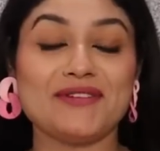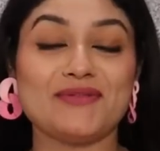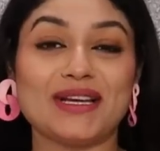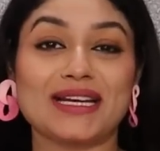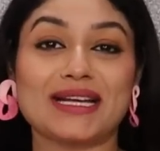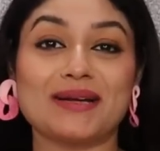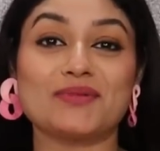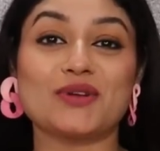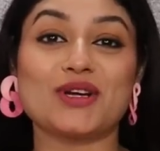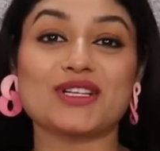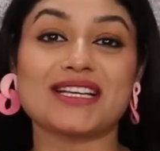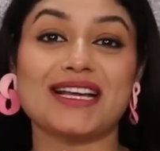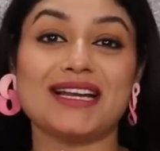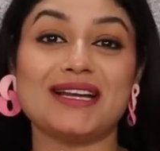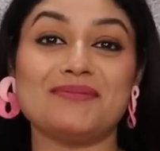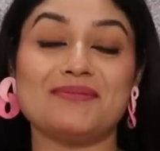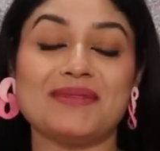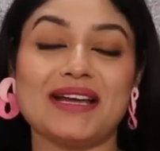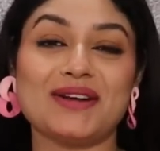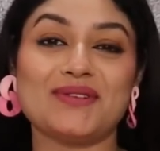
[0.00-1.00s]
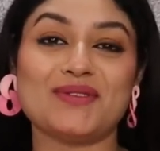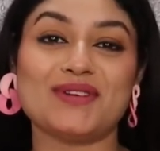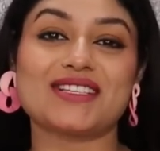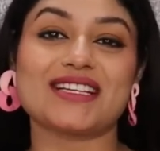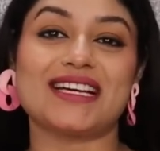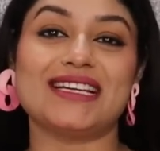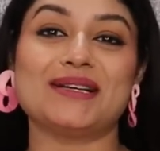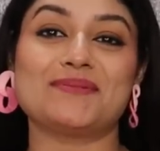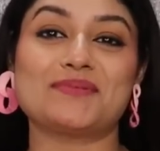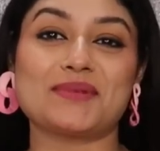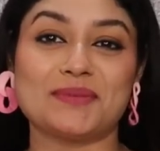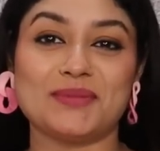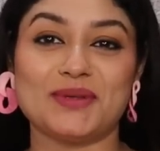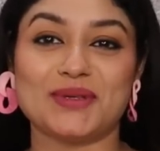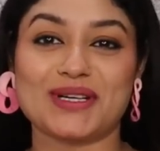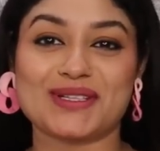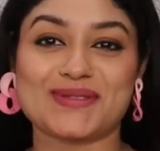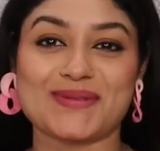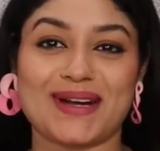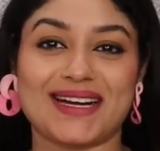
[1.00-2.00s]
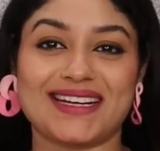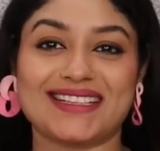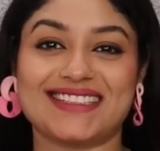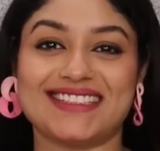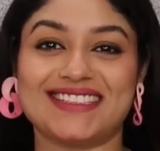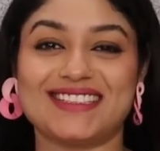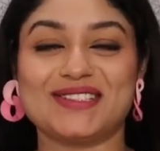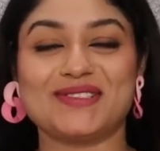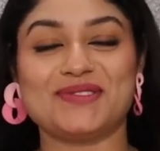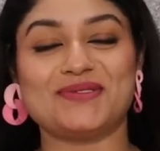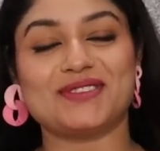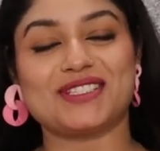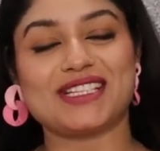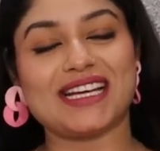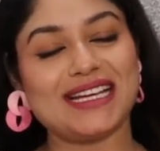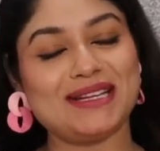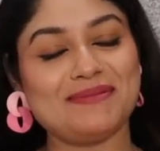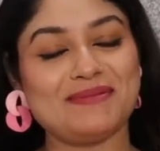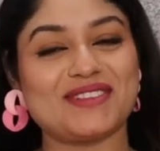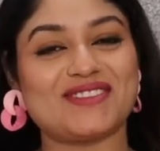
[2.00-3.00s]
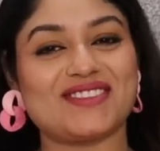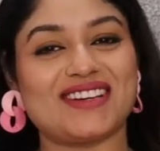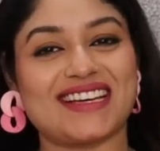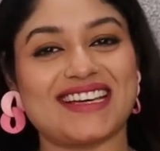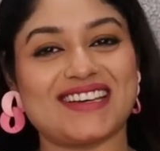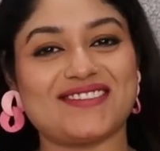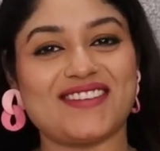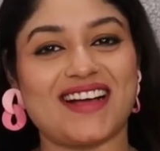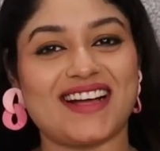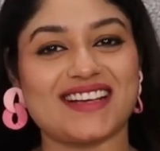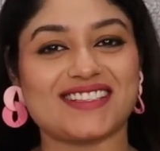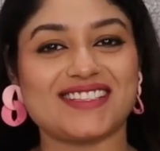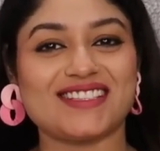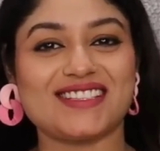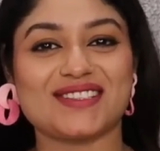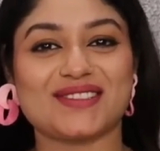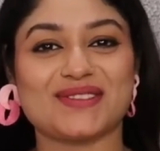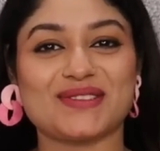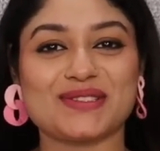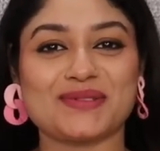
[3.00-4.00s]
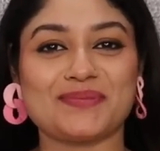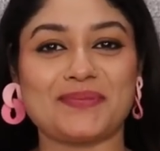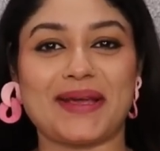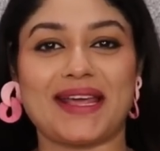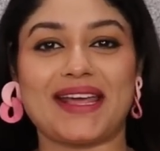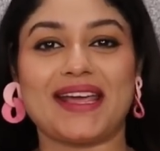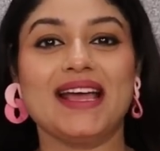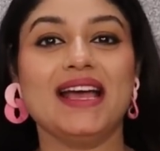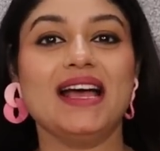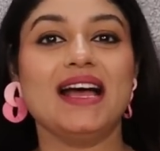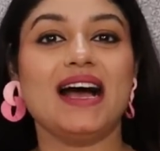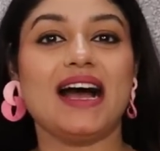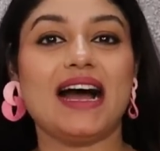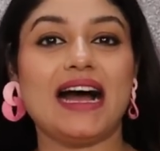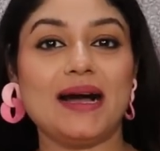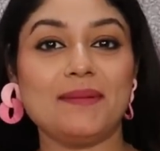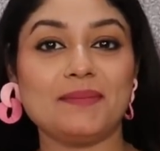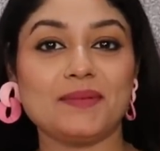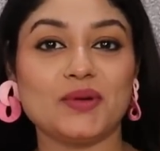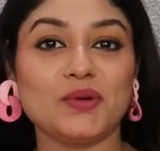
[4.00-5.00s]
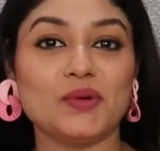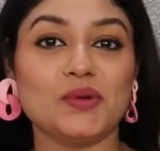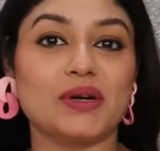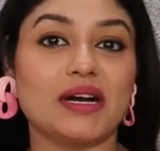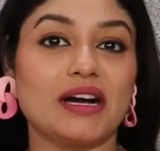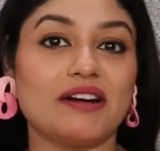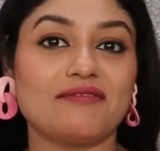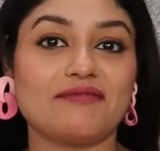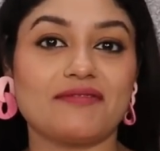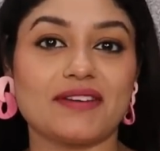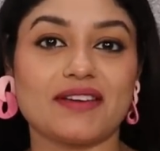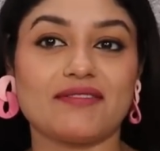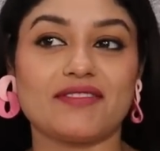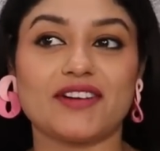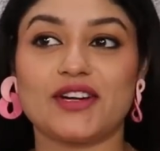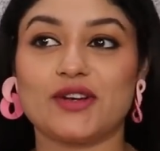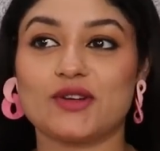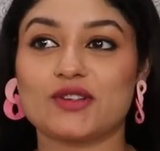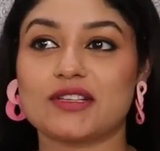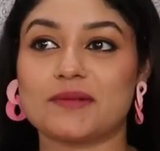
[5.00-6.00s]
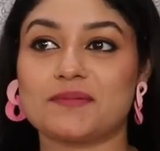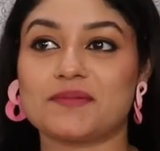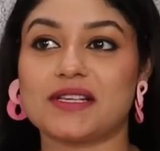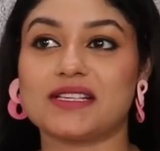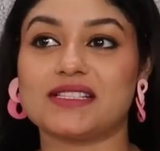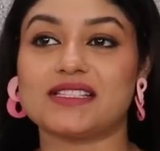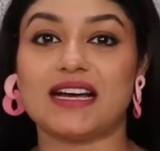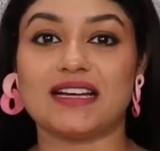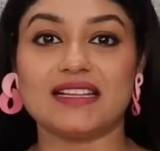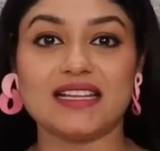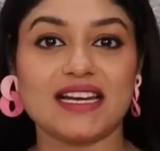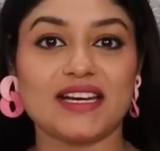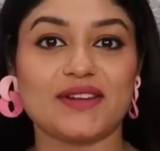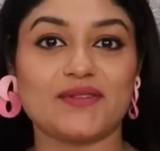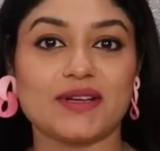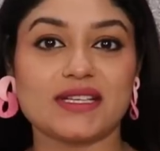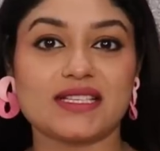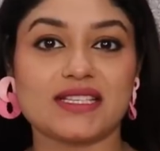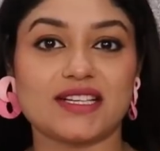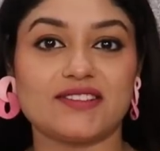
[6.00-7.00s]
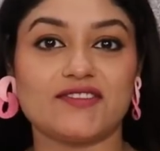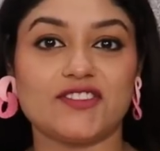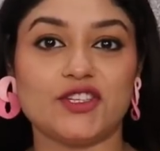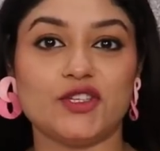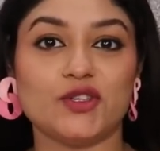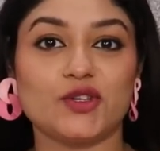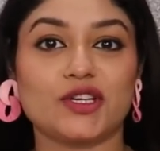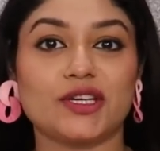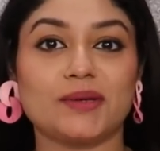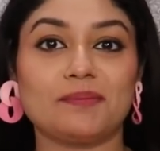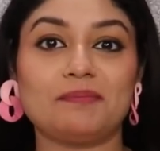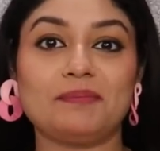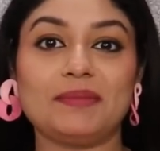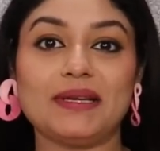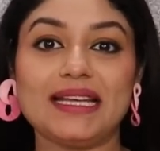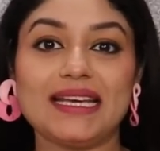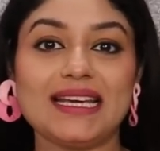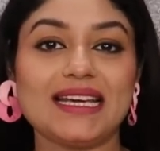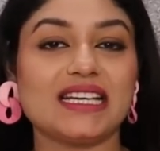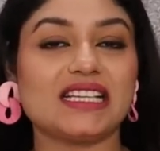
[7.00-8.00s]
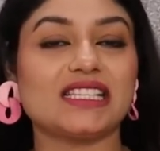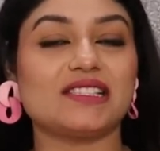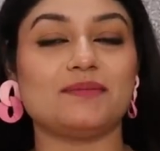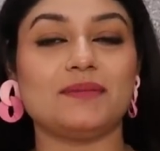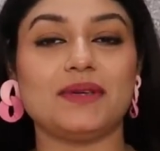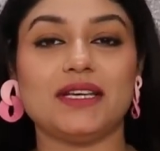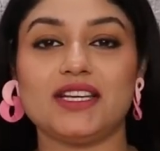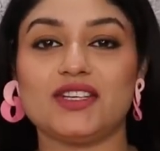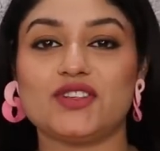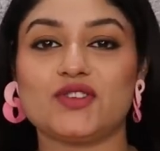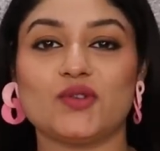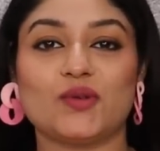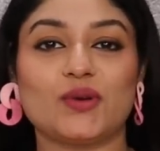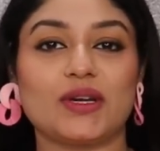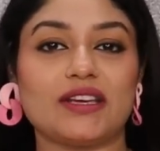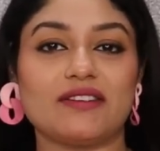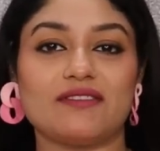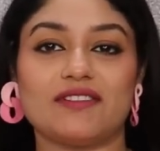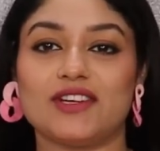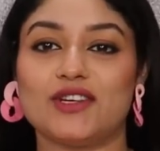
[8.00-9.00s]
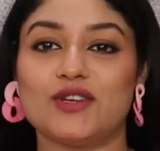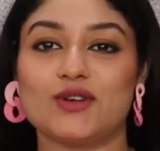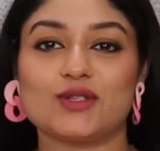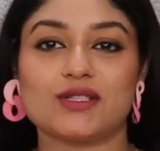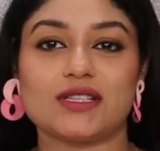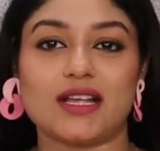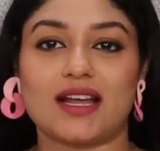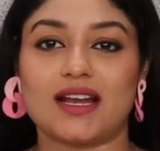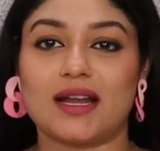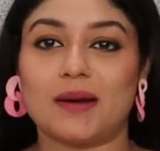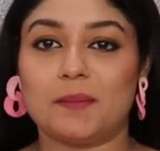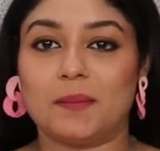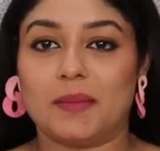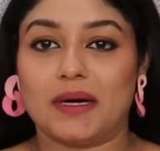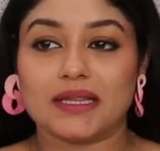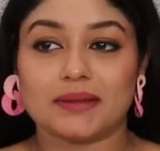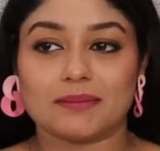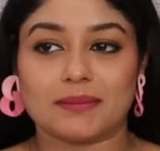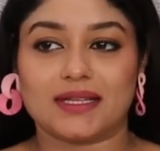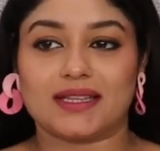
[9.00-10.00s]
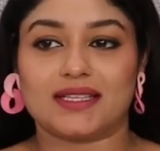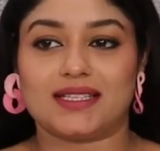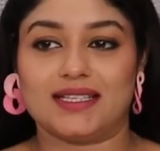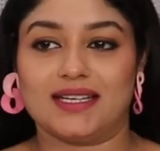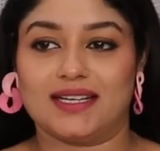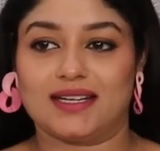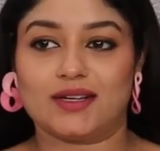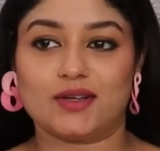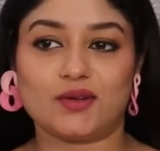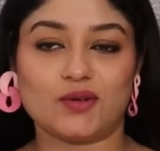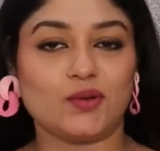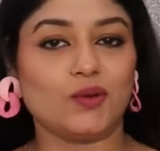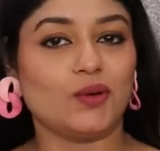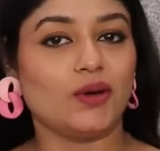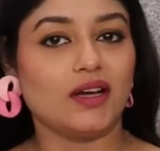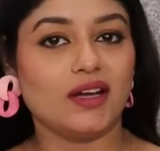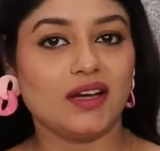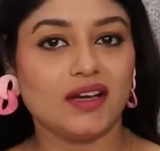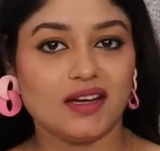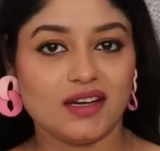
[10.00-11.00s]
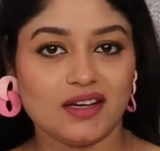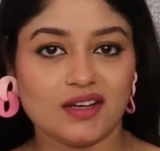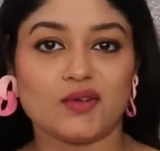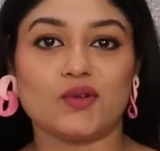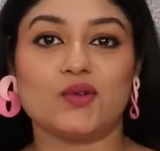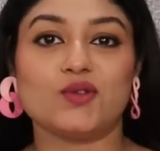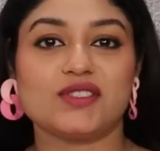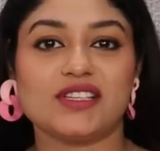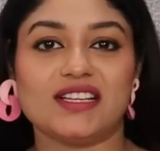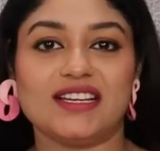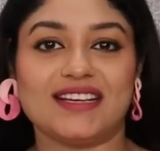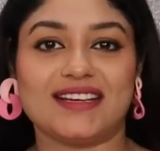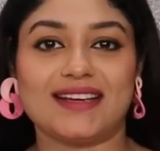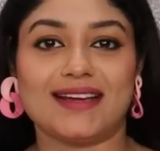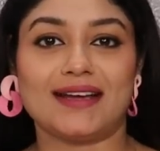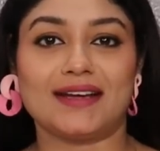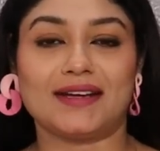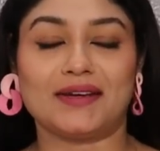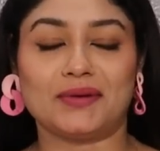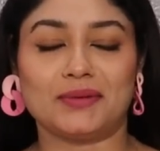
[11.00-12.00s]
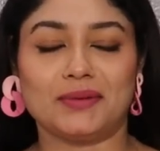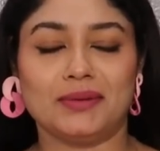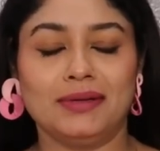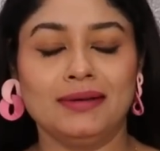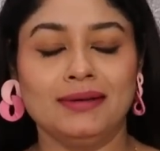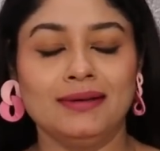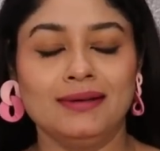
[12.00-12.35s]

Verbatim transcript: वेलकम टू आर चैनल मैं हूँ वैशाली आप सब लोगों का स्वागत करती हूँ वैशाली मित्रा के फैशन डोज पे आप लोगों का फेवरेट और सबसे ज़्यादा रिक्वेस्टेड वीडियो कि प्लीज़ मीशो की वीडियोस लाना बंद मत किया करो रोज़ ही लेके आया करो